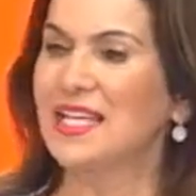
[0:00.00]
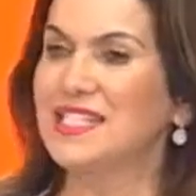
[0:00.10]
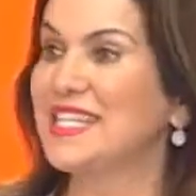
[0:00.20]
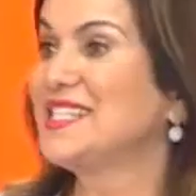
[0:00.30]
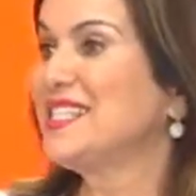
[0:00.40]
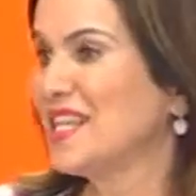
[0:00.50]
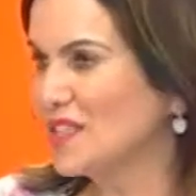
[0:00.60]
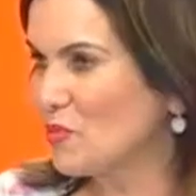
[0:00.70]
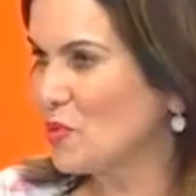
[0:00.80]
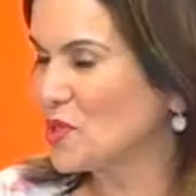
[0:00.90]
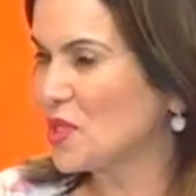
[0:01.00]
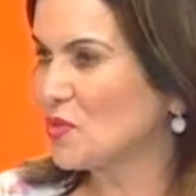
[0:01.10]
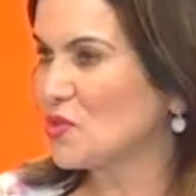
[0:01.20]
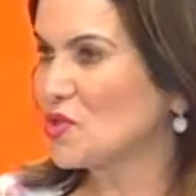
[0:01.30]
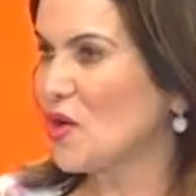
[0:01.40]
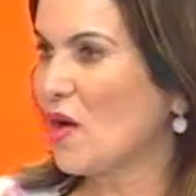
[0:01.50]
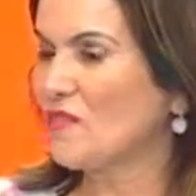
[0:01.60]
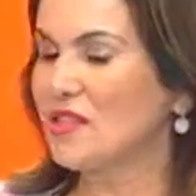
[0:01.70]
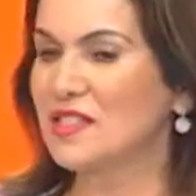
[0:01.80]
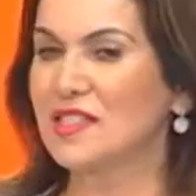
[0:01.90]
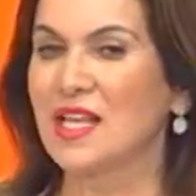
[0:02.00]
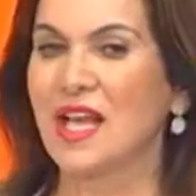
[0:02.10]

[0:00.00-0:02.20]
que 60% dos jovens